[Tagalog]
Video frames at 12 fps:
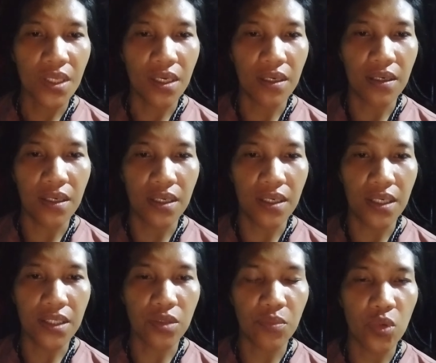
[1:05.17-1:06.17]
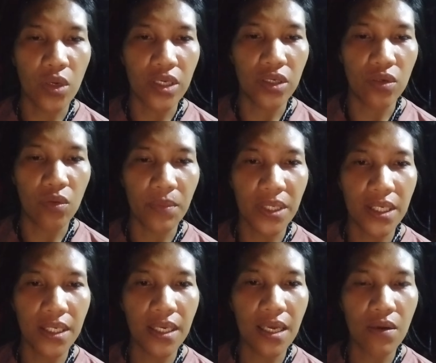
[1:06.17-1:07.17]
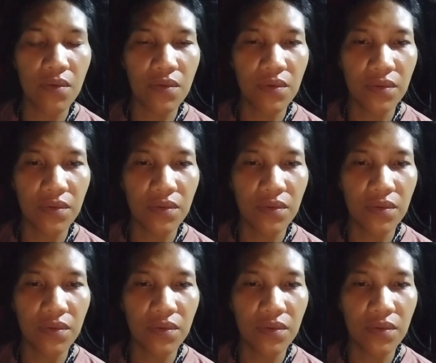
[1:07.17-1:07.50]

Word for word: Uh, ito po ay umiilaw